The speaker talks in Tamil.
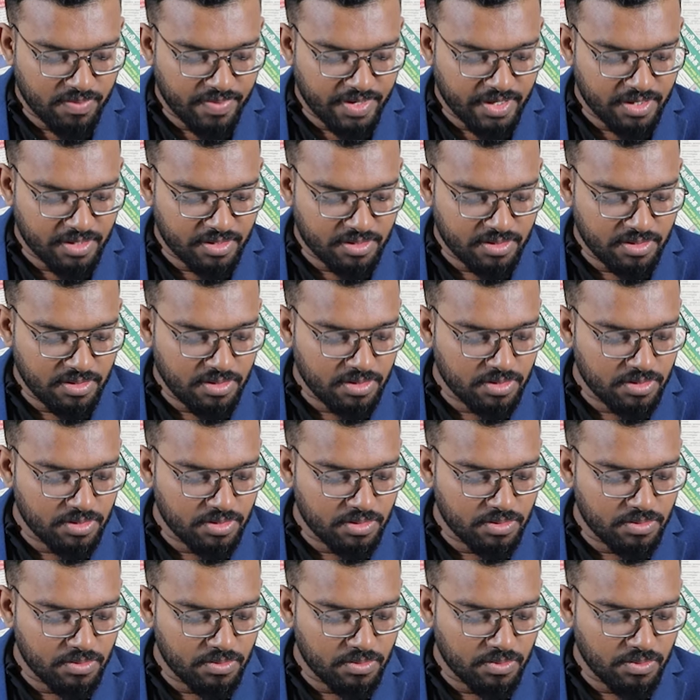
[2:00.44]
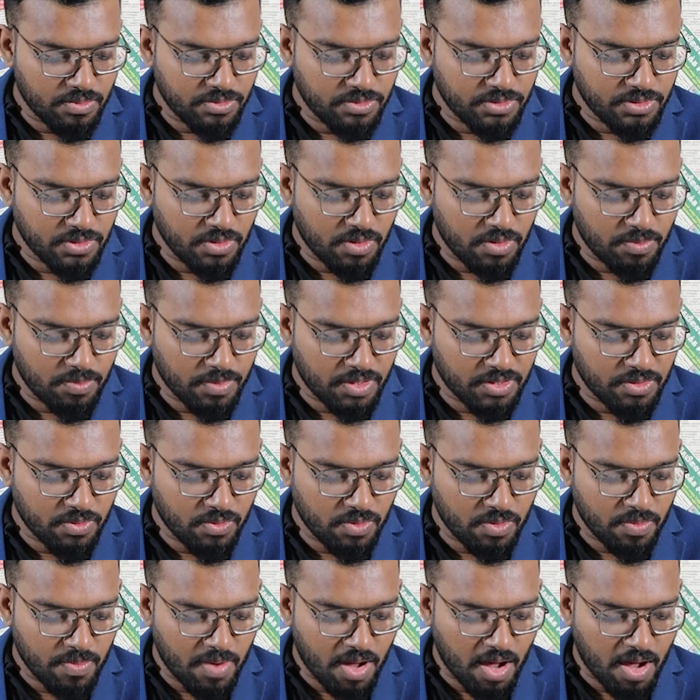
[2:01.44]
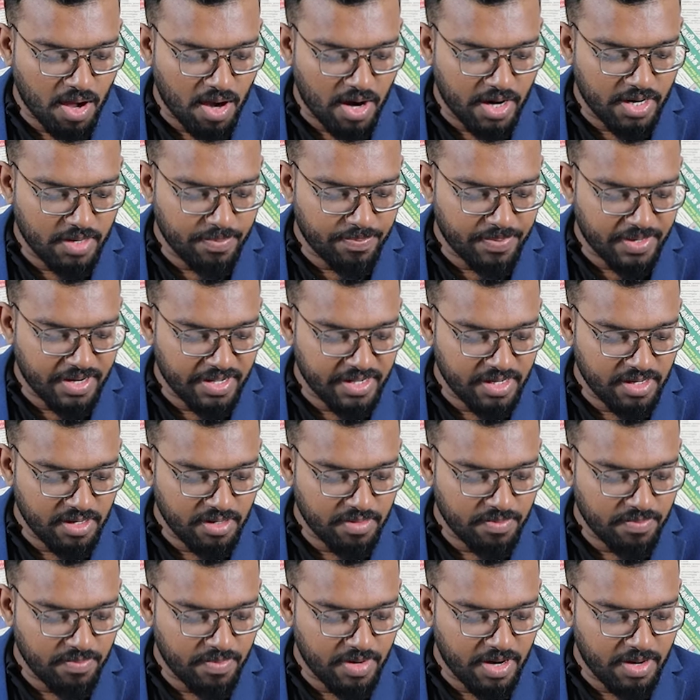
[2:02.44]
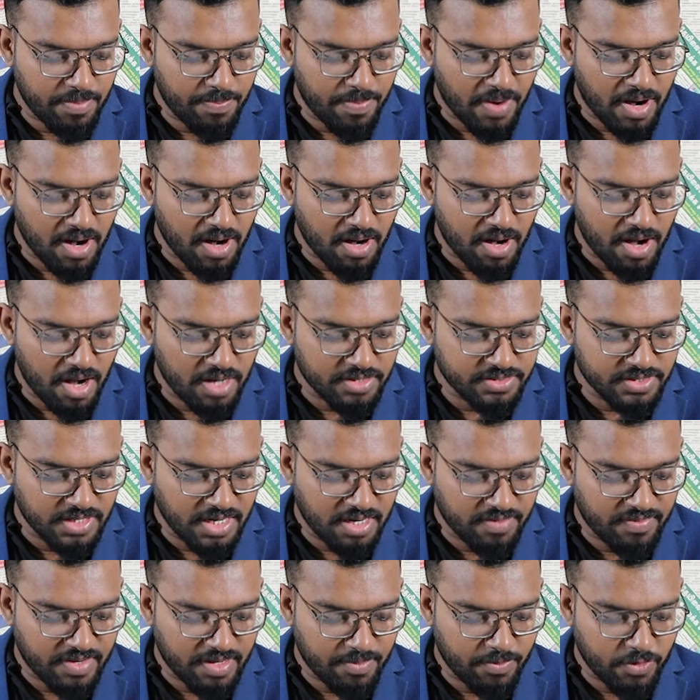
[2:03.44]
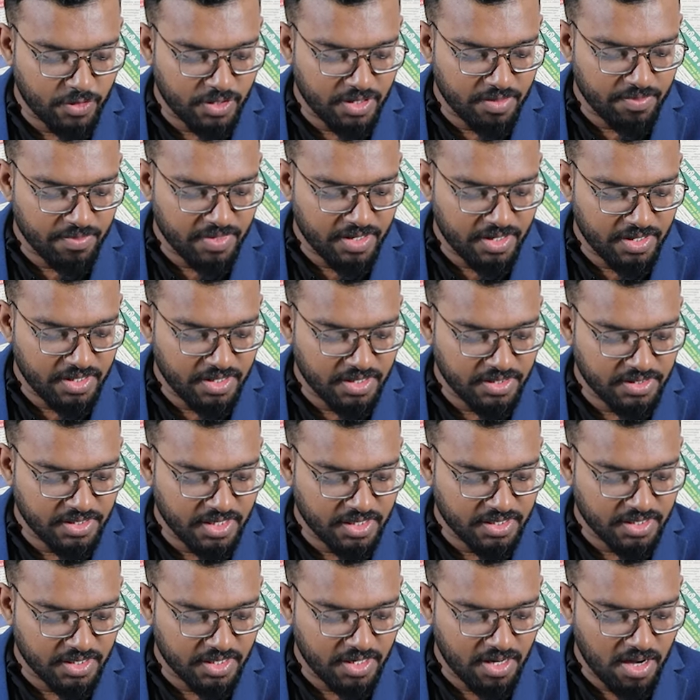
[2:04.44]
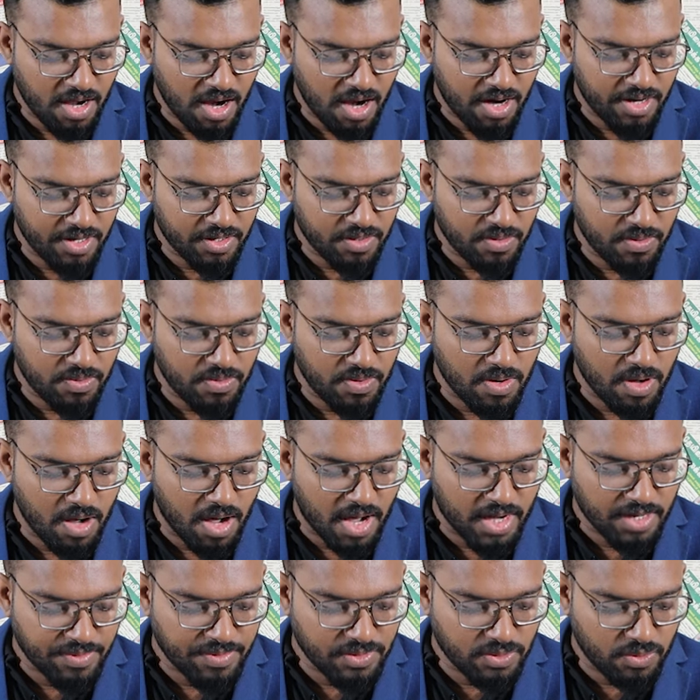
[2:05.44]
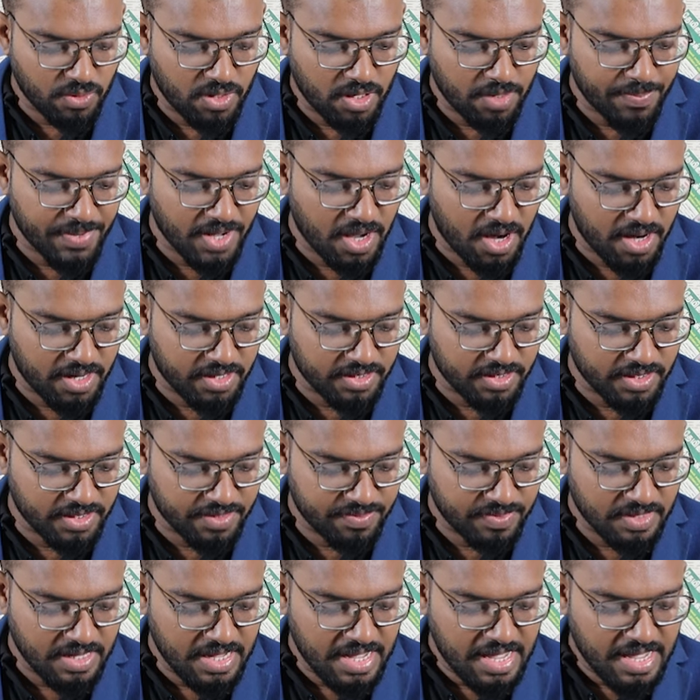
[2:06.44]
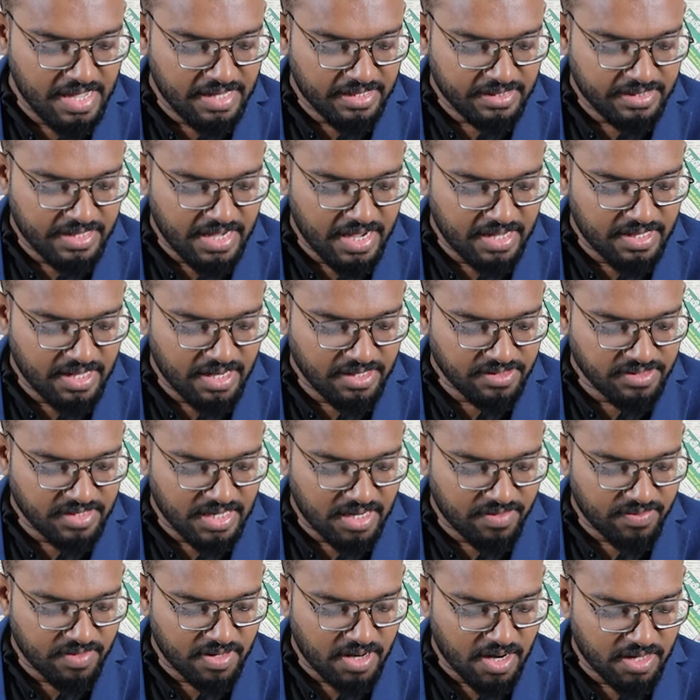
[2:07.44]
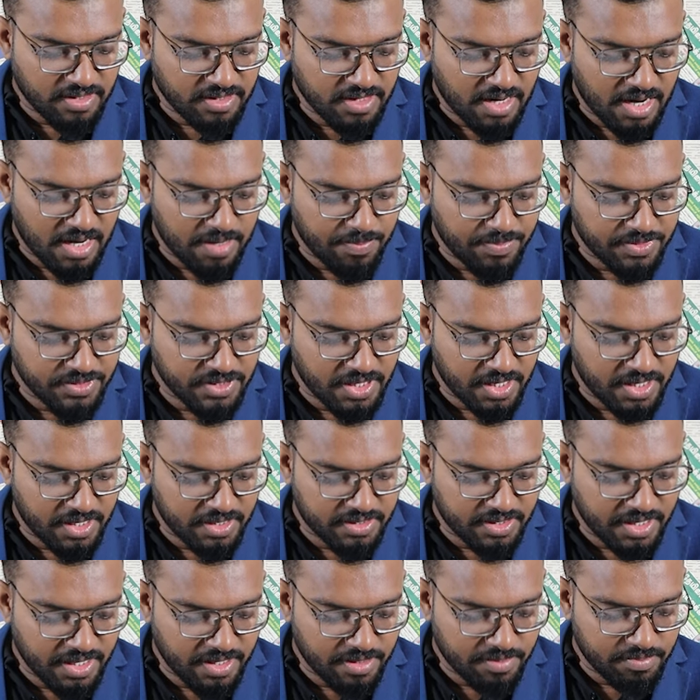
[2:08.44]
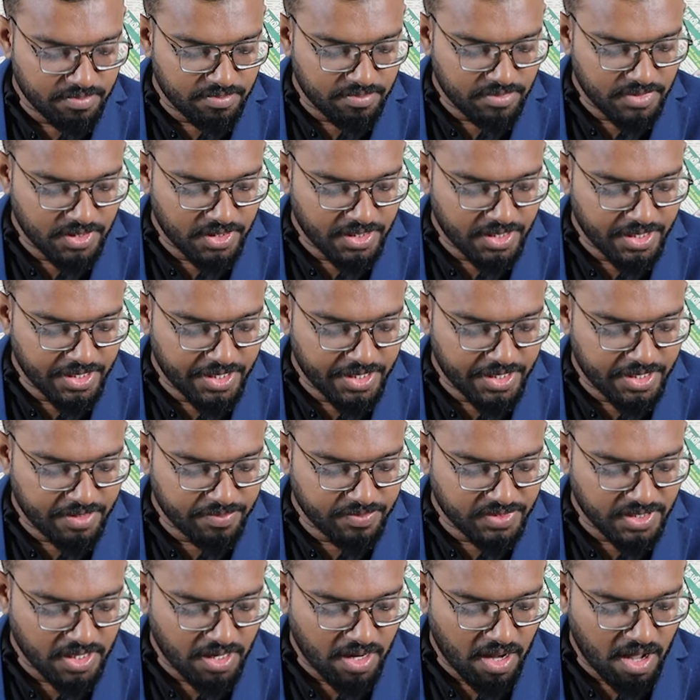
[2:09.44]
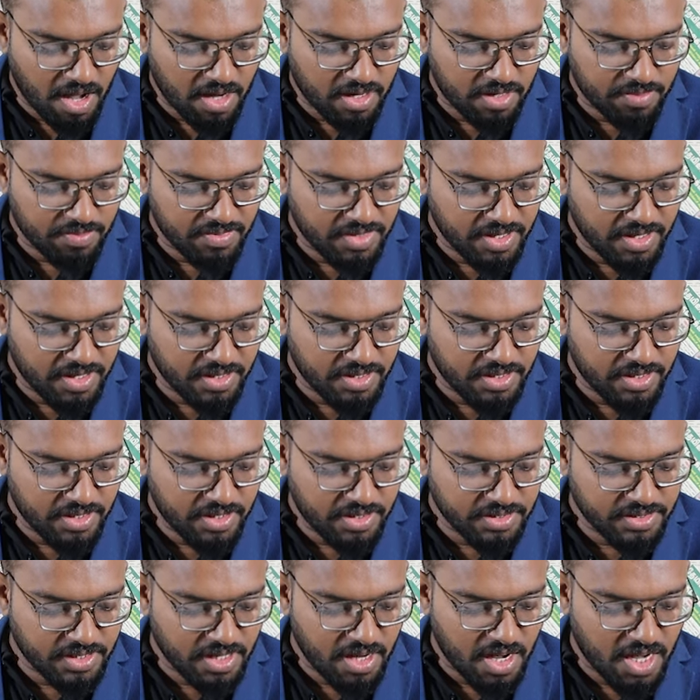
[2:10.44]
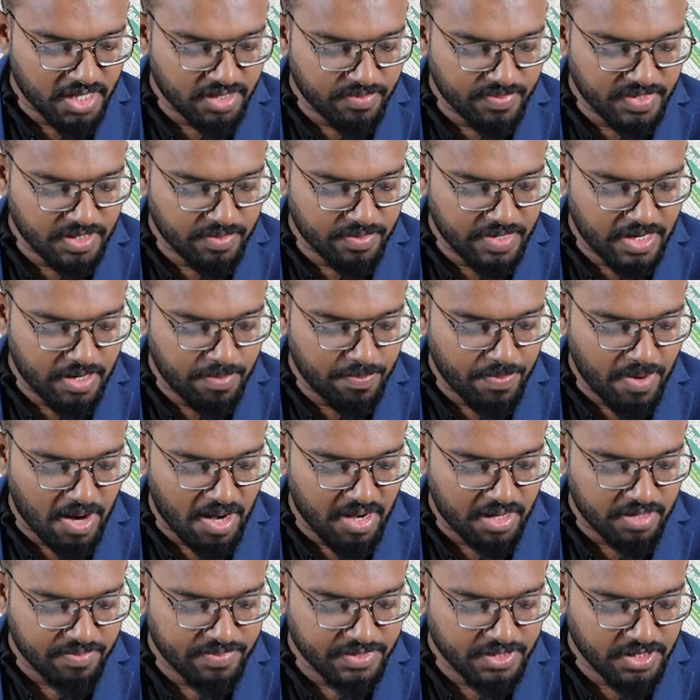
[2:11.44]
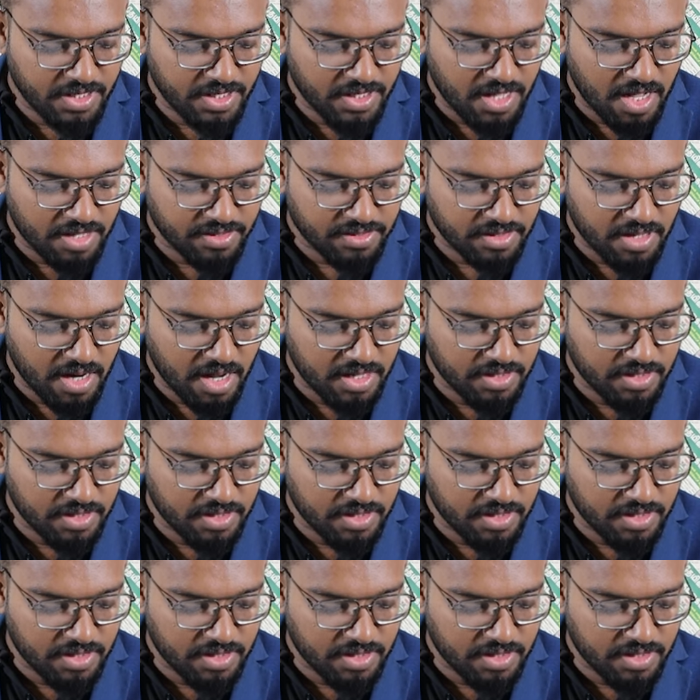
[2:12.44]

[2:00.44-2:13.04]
ஒருவருக்கு நூற்றி ஒன்பது ரூபா அடிப்படையில் வேட்பாளர்களால் செலவிட முடியும் என்று தேர்தல்கள் ஆணைக்குழு அறிவித்துள்ளமையானது தேர்தல் செலவு கண்காணிப்பு சட்டத்தை மீறியிருக்கும் செயலாகும் என்று ஜனாதிபதி வேட்பாளர் விஜயதாச